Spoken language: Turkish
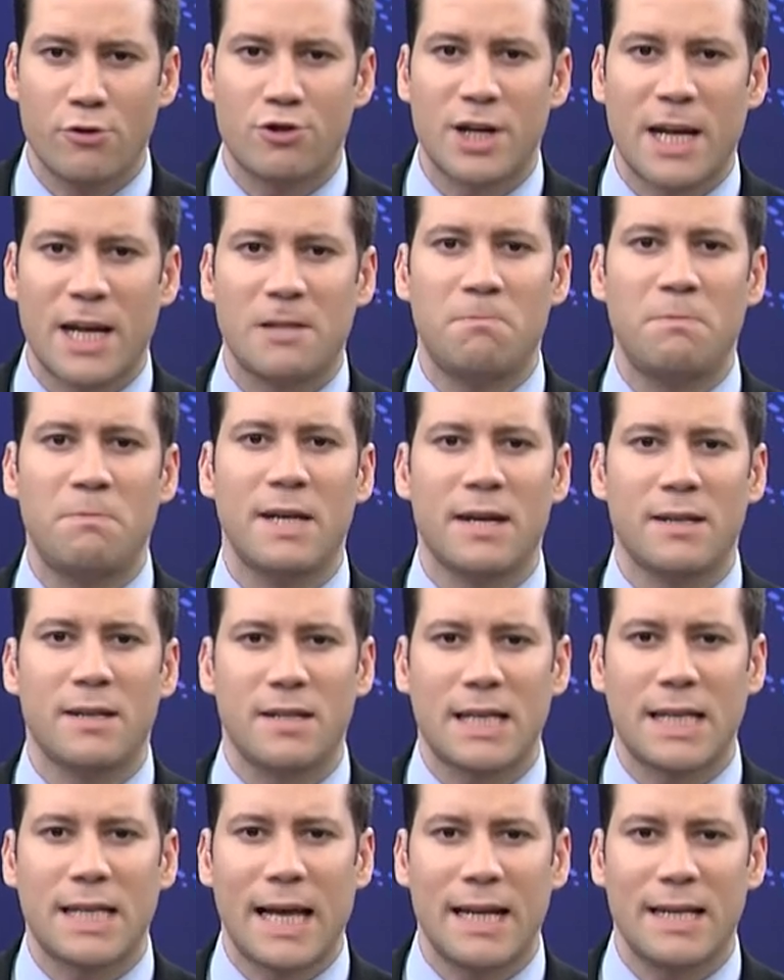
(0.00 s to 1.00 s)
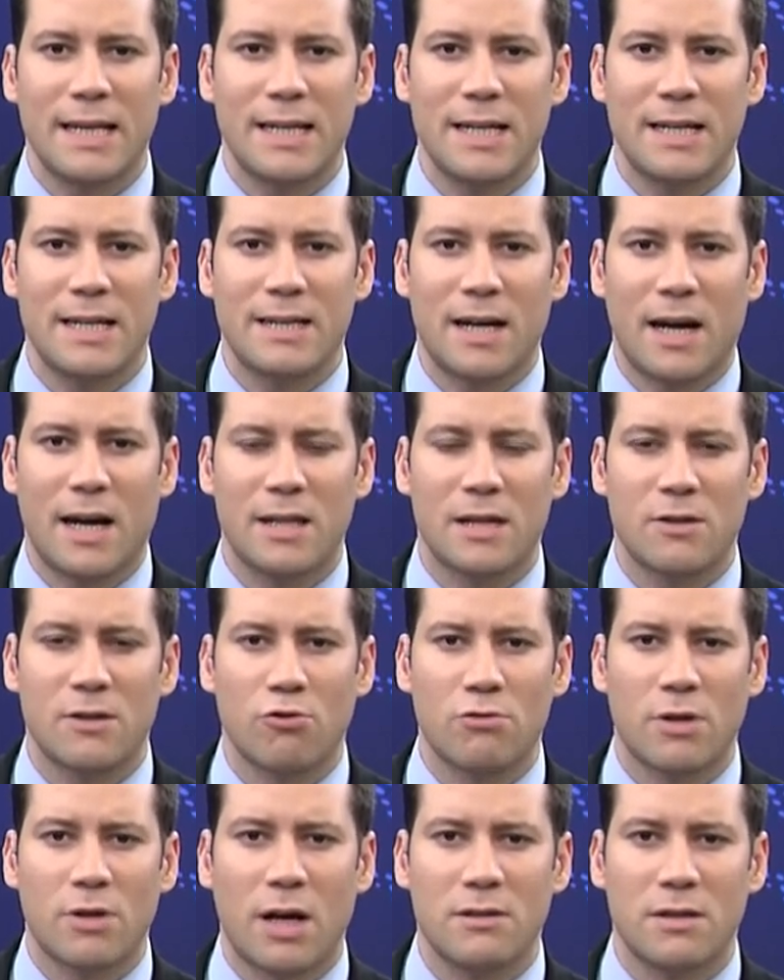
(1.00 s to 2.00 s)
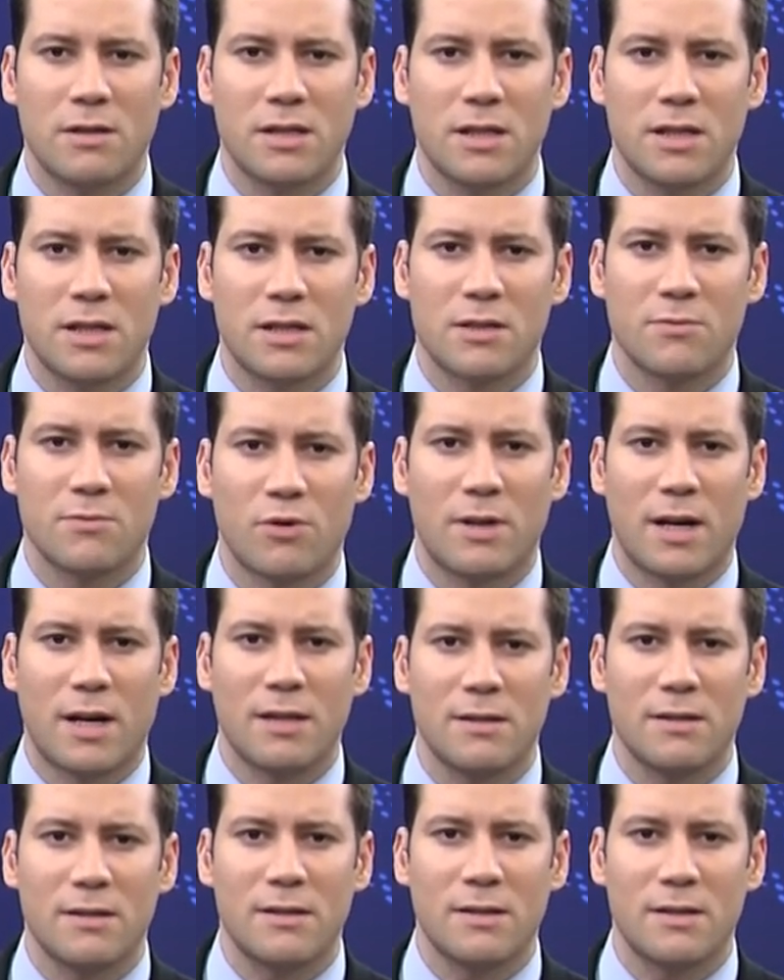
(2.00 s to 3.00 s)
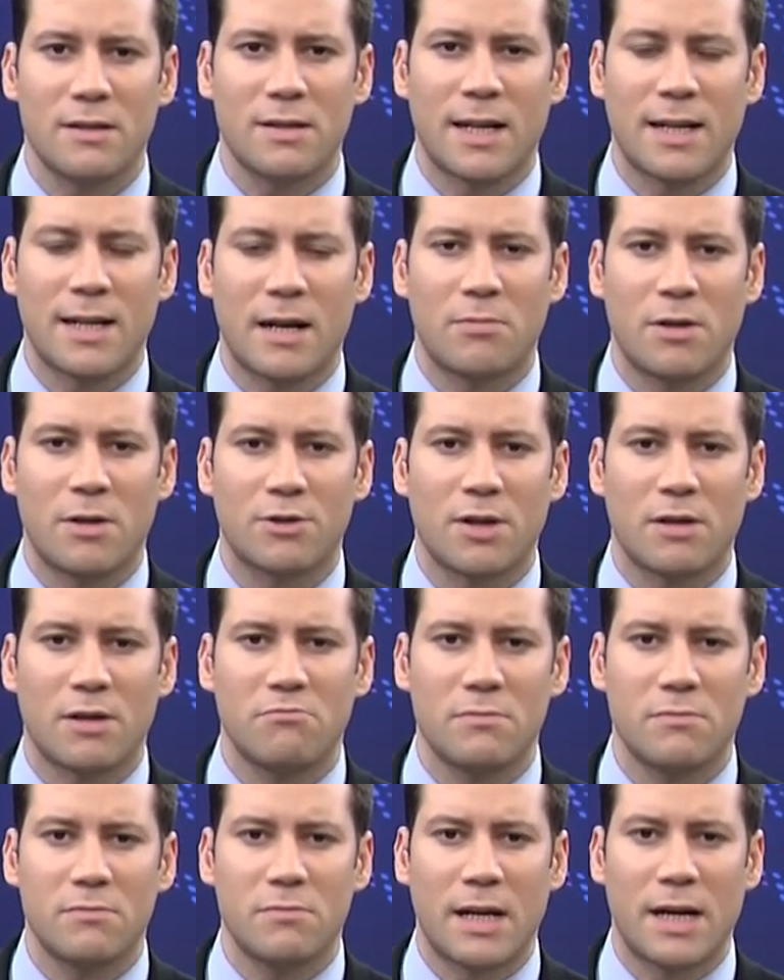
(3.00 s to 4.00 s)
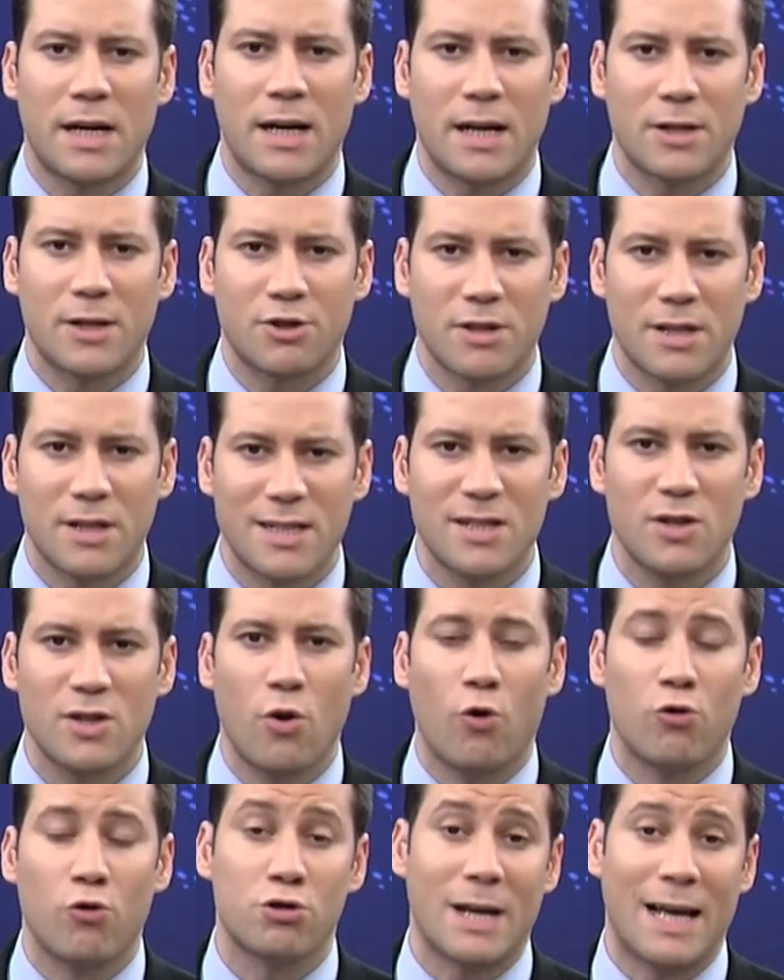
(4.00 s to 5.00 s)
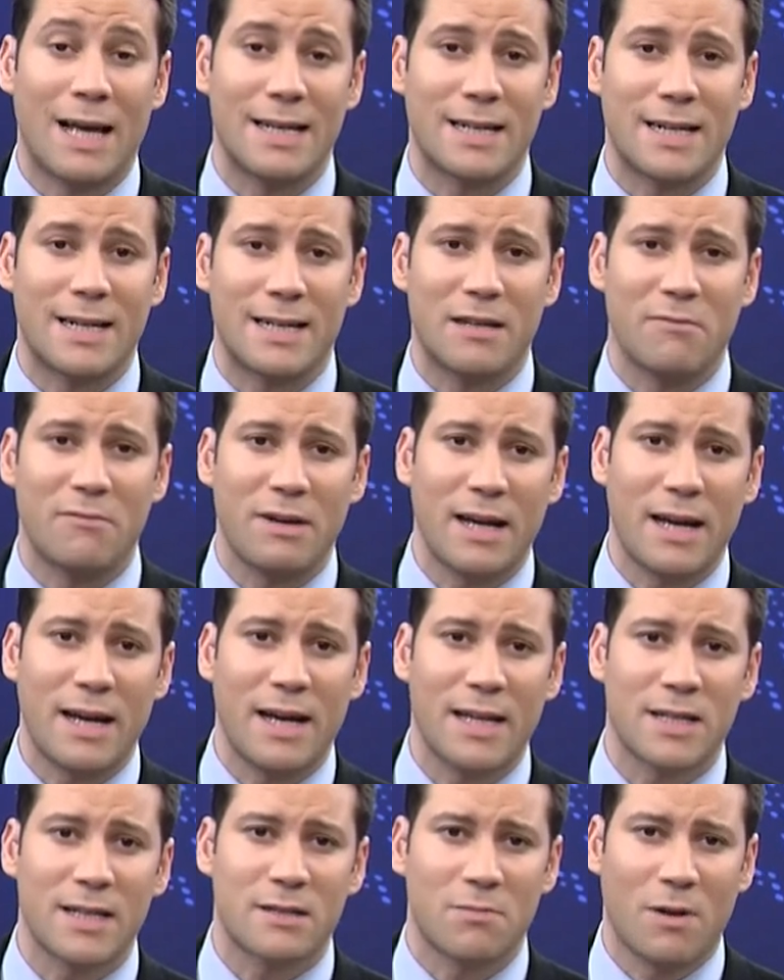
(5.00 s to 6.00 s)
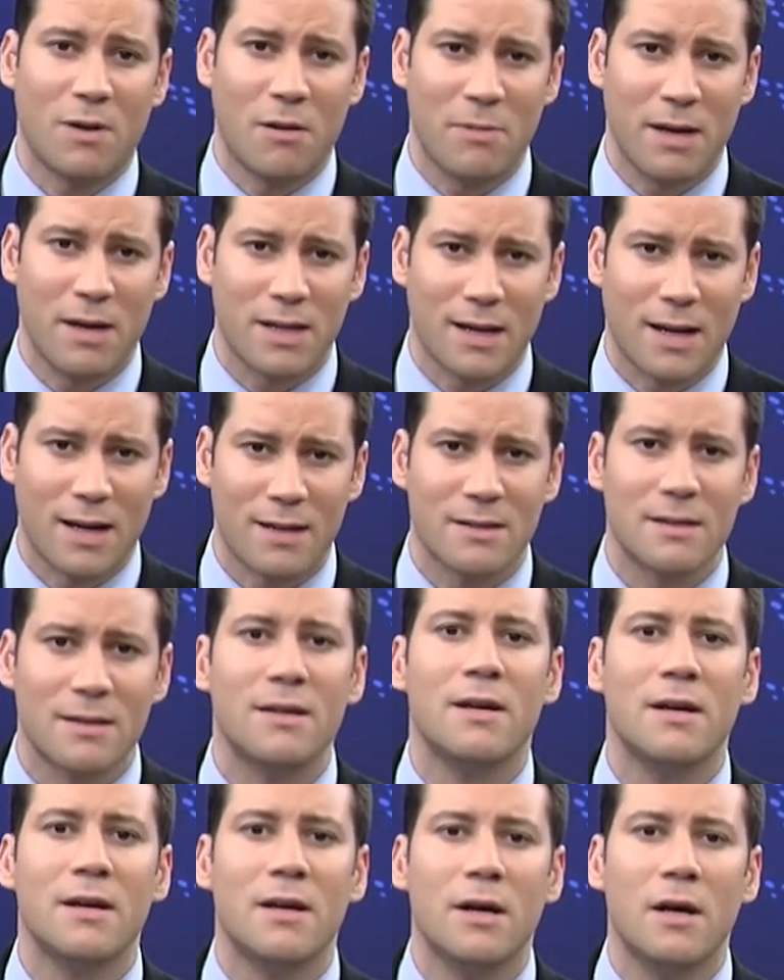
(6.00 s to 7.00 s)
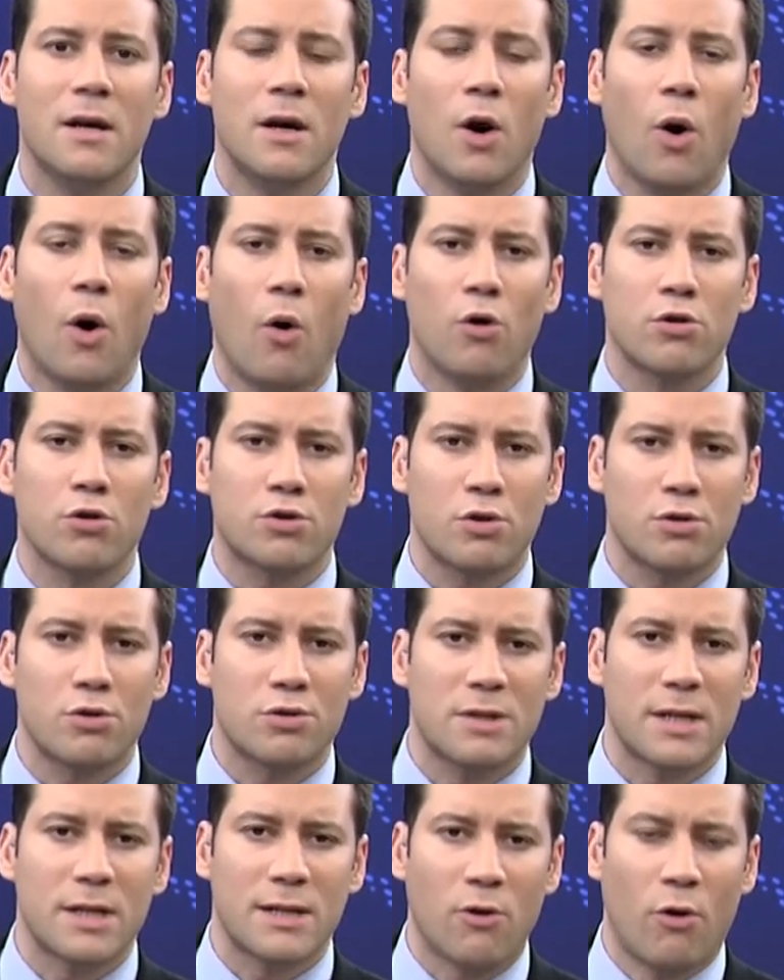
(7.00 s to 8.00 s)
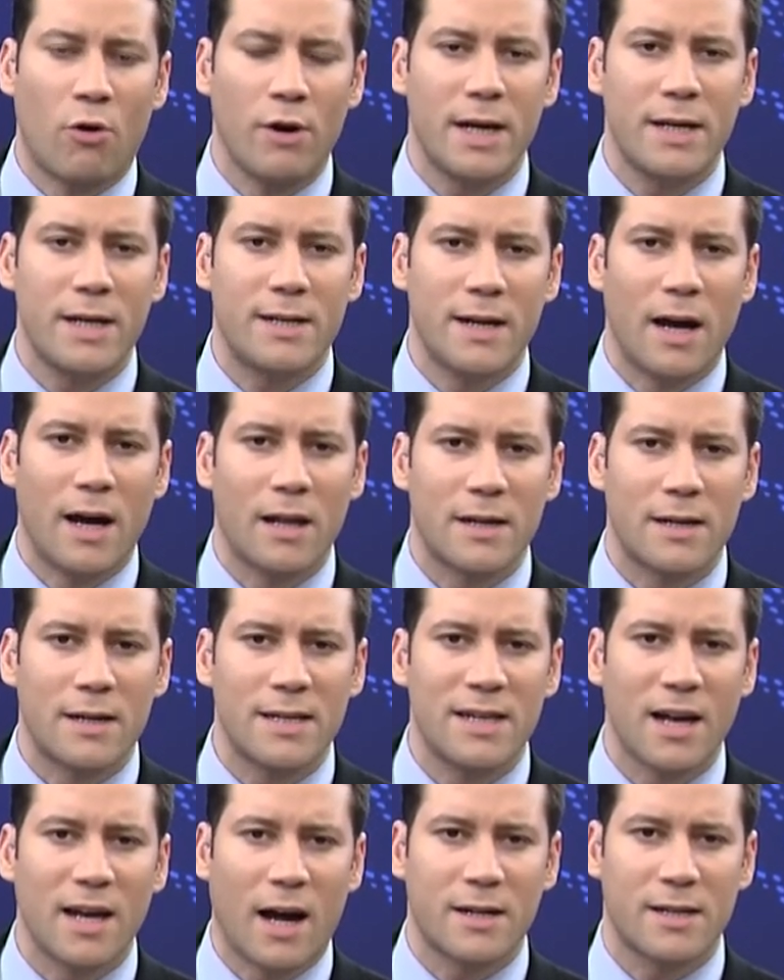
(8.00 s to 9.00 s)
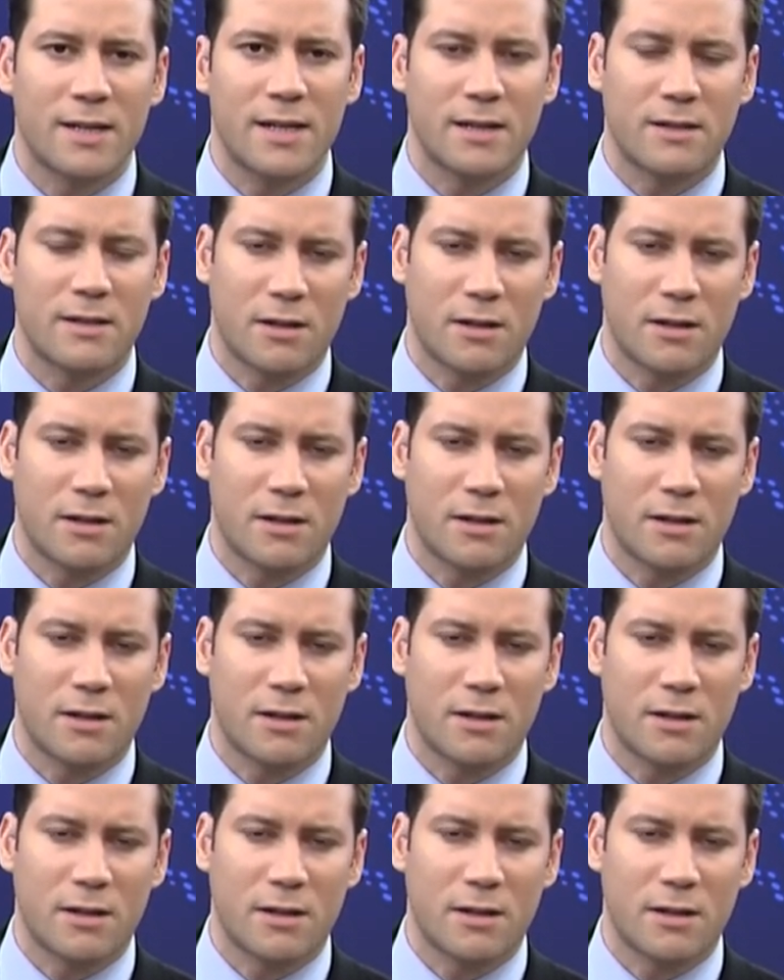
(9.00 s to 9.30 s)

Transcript: Jet bir yanıt geldi. iddiaların odağındaki isim olan Genel Başkan Meral Akşener'in özel kalemi Esma Bekar o sözleri, o iddiaları yargıya